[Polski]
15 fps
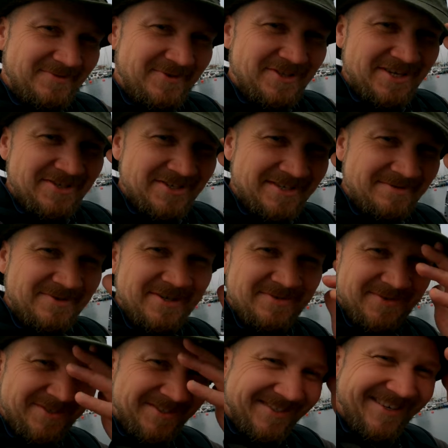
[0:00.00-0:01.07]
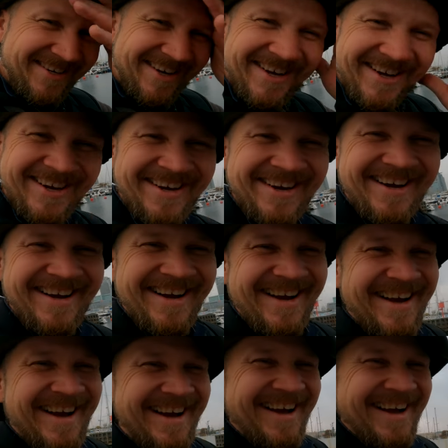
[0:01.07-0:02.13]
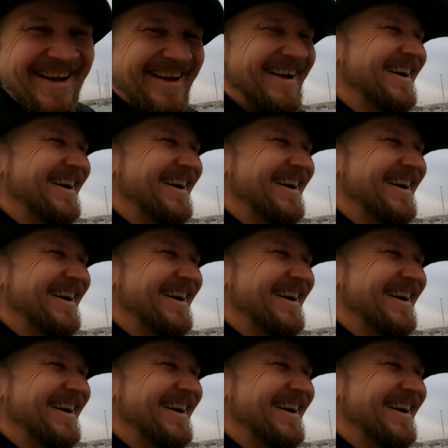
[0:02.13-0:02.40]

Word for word: Widać, że jestem czerwony, nie? Ja tak